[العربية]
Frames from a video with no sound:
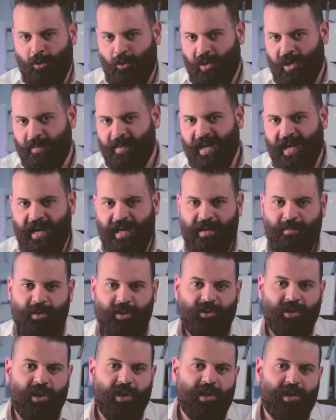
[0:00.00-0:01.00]
العلماء على
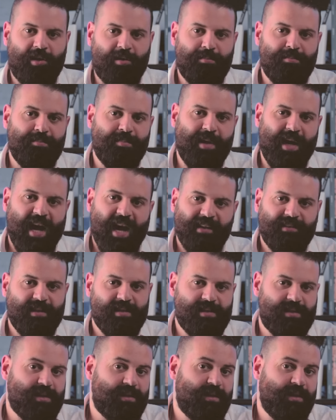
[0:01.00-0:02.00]
مدار مئات
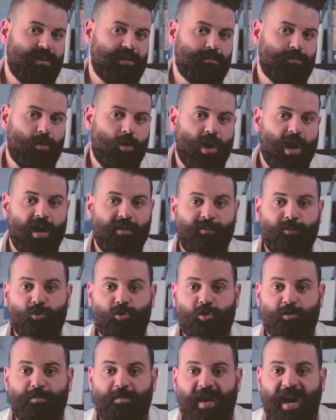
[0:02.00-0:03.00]
السنين
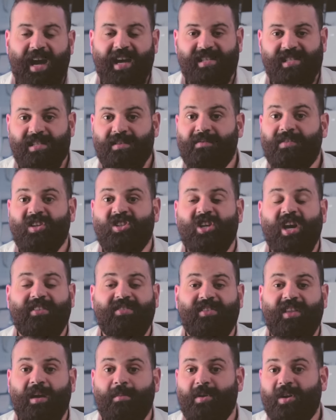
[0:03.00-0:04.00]
موقفوش بحث في
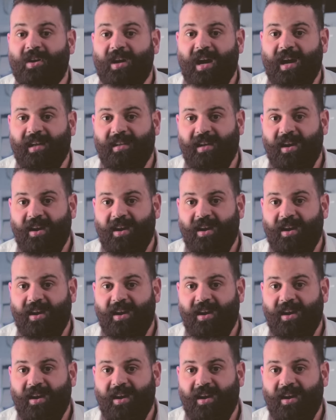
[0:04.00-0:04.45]
شتى بقاع